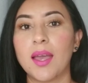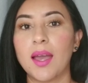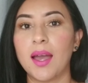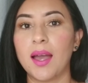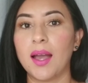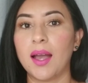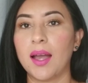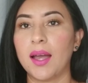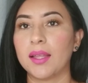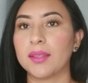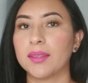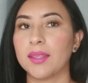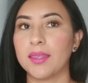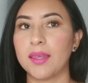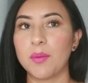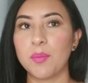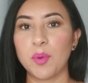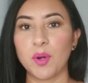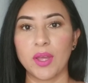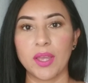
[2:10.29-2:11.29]
Tengan, ah, te
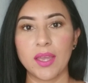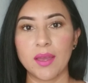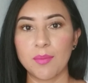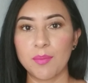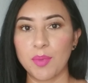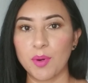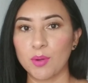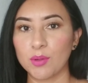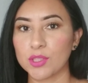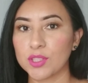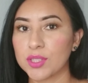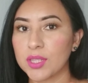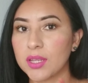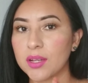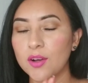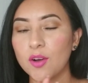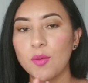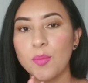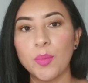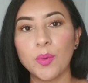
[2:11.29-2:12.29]
dan, por ejemplo,
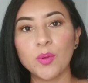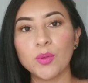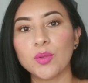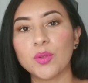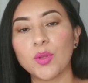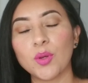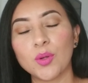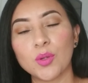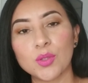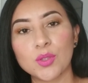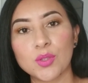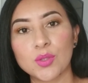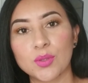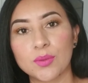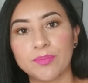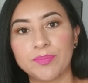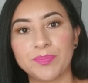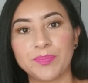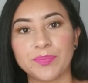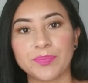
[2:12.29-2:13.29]
5 puntos